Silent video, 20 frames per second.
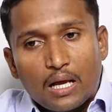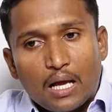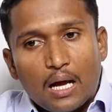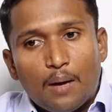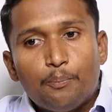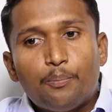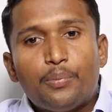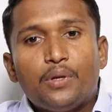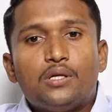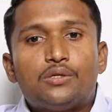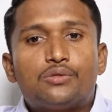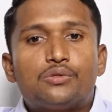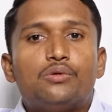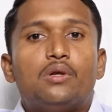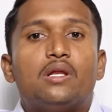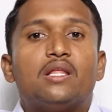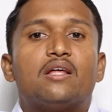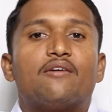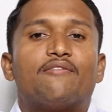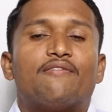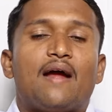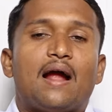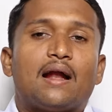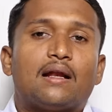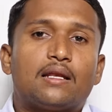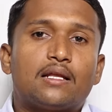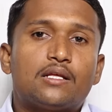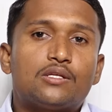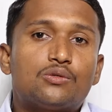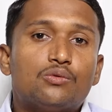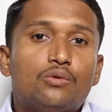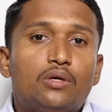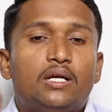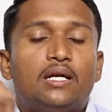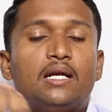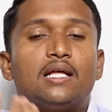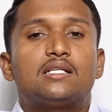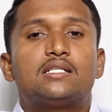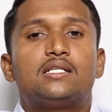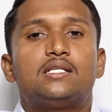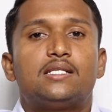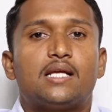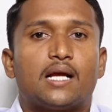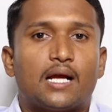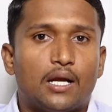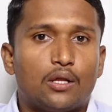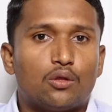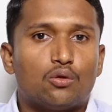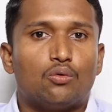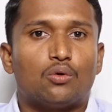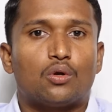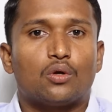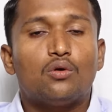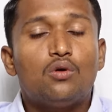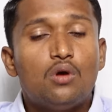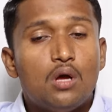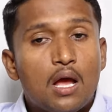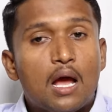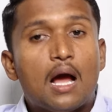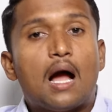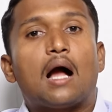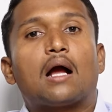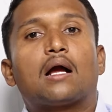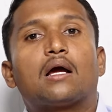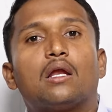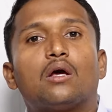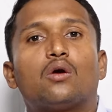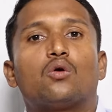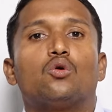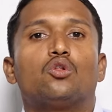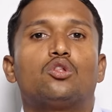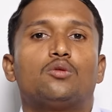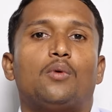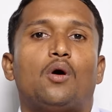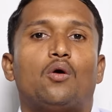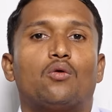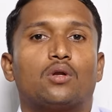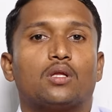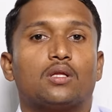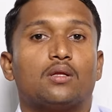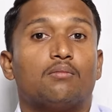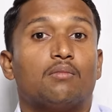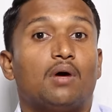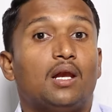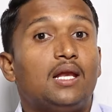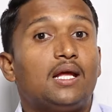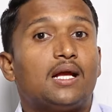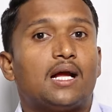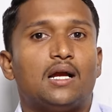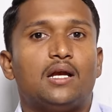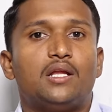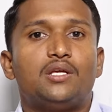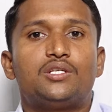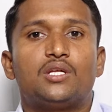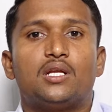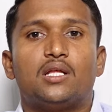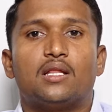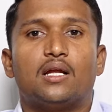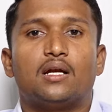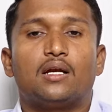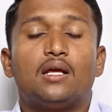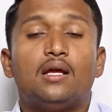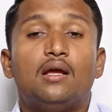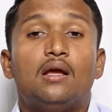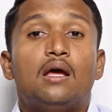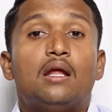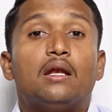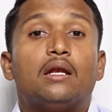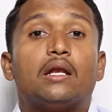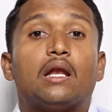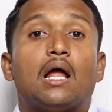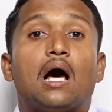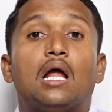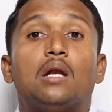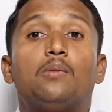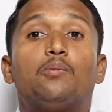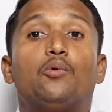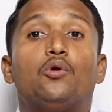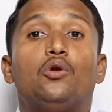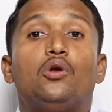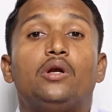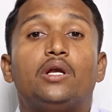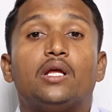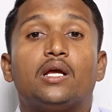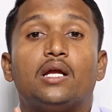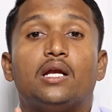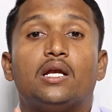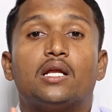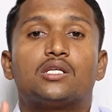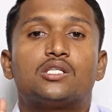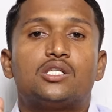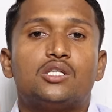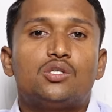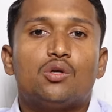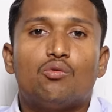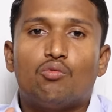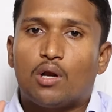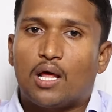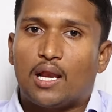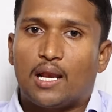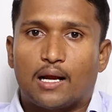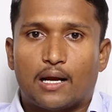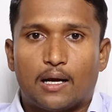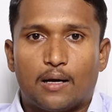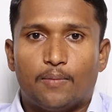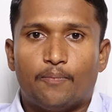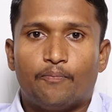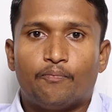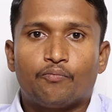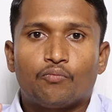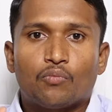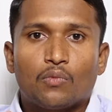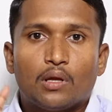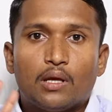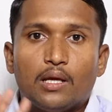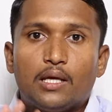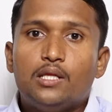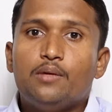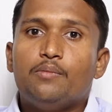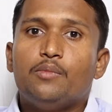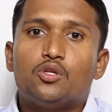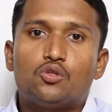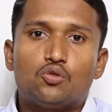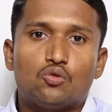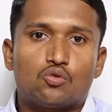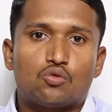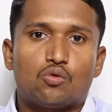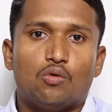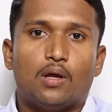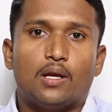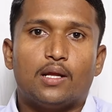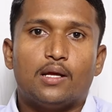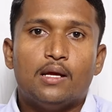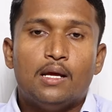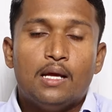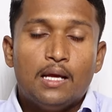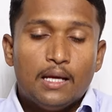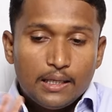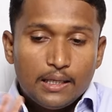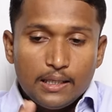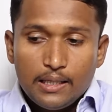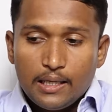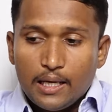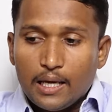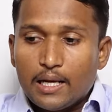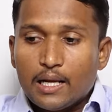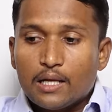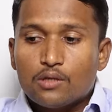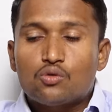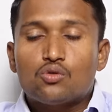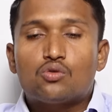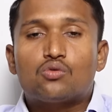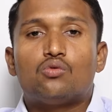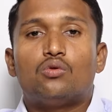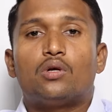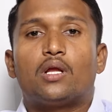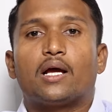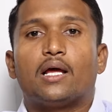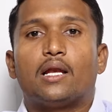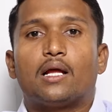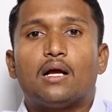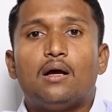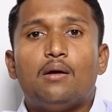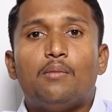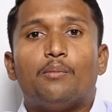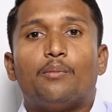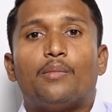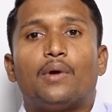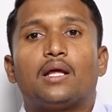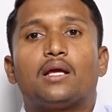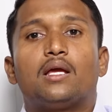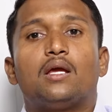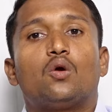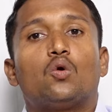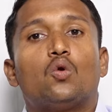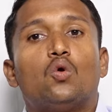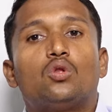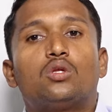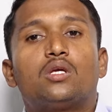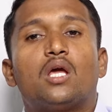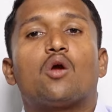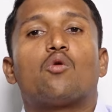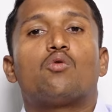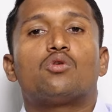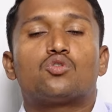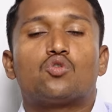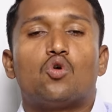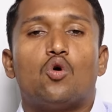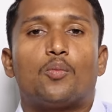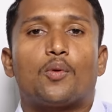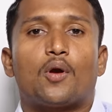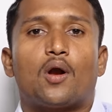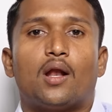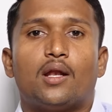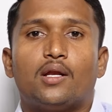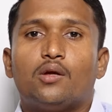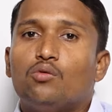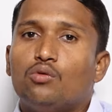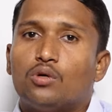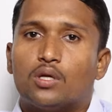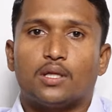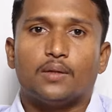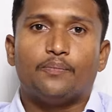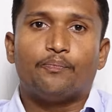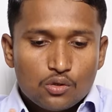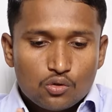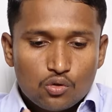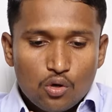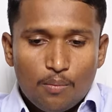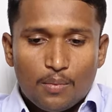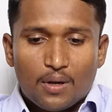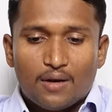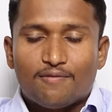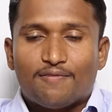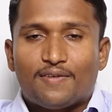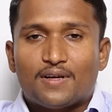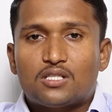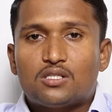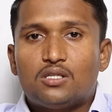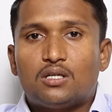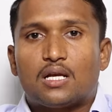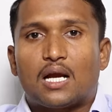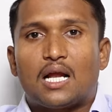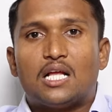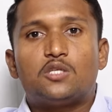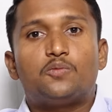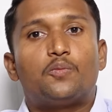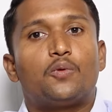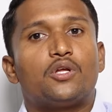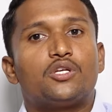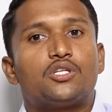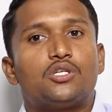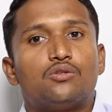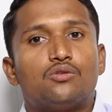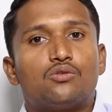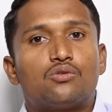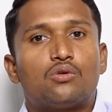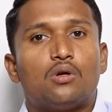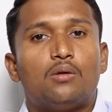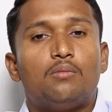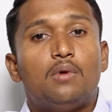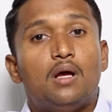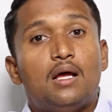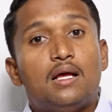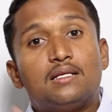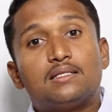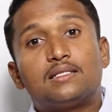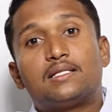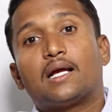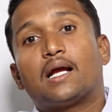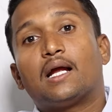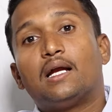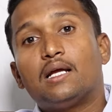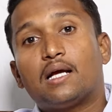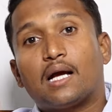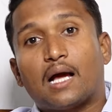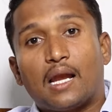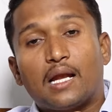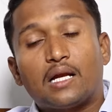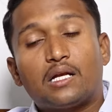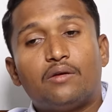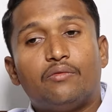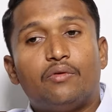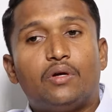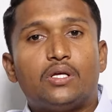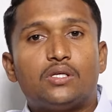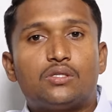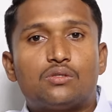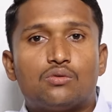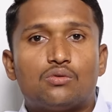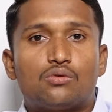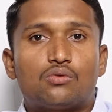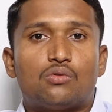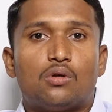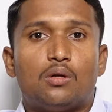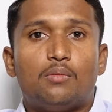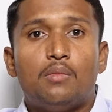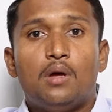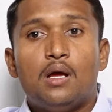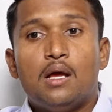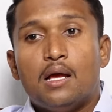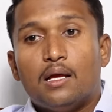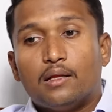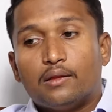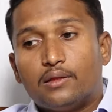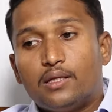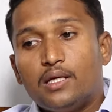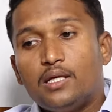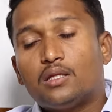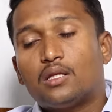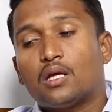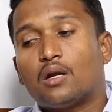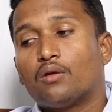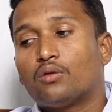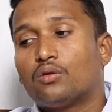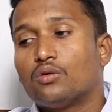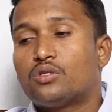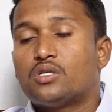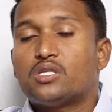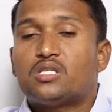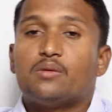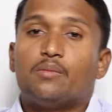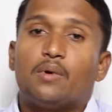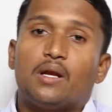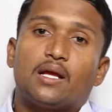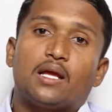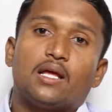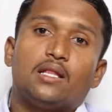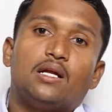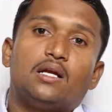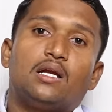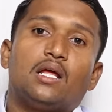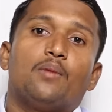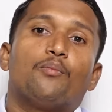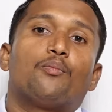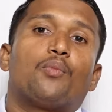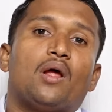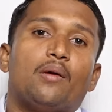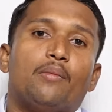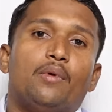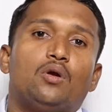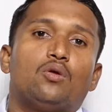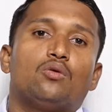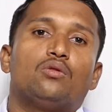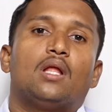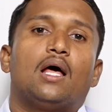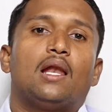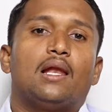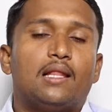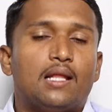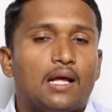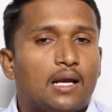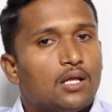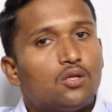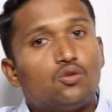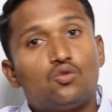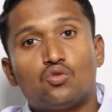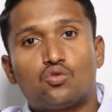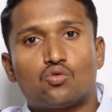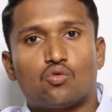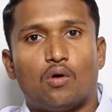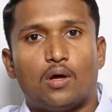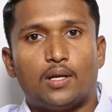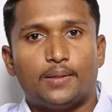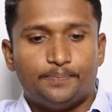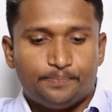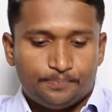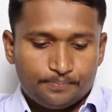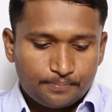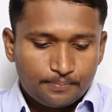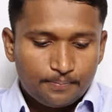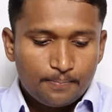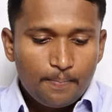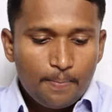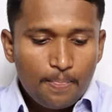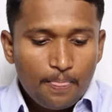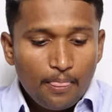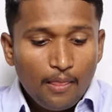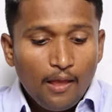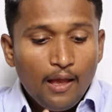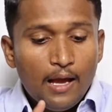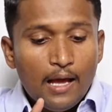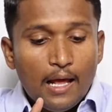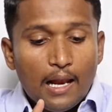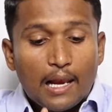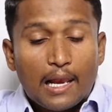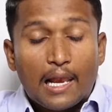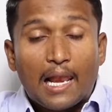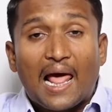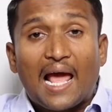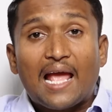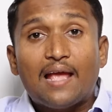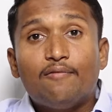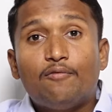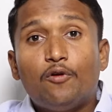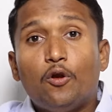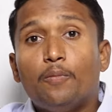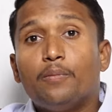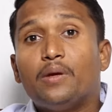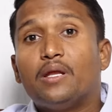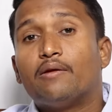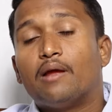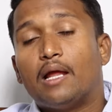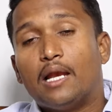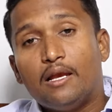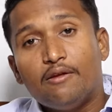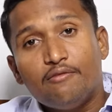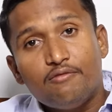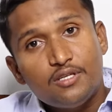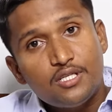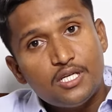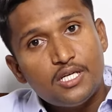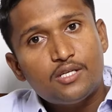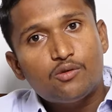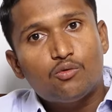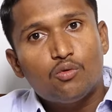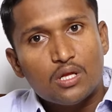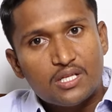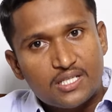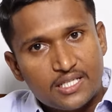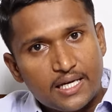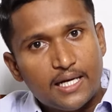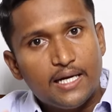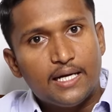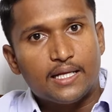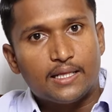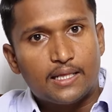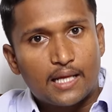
కంపెనీస్ లేదా ఫ్యాక్టరీస్ ఇండస్ట్రీస్ ఎక్కడైతే ఉంటాయో అక్కడ గ్రోత్ బాగుంటుంది మళ్ళీ కండిషన్ ఏంటంటే నాన్ పొల్యూటింగ్ ఇండస్ట్రీసే ఉండాలి అక్కడ ఇది మీరు చూసుకోవాలి ఈ ఏరియా చూసుకుంటే కనుక మనకి గ్రోత్కి ఎక్కువ స్కోప్ రావడానికి ఉంటుంది సో మనం ఫస్ట్ ట్రాన్స్పోర్టేషన్ చూసుకున్నాం సెకండ్ కనెక్టివిటీస్ చూసుకున్నాం దీని తర్వాత వచ్చేసి మనకి ఏంటంటే ఎంప్లాయ్మెంట్ ఉందా లేదా అన్నది చూసుకోవాలి లైవ్లో మీరు వెళ్ళి విజిట్ కూడా చేయండి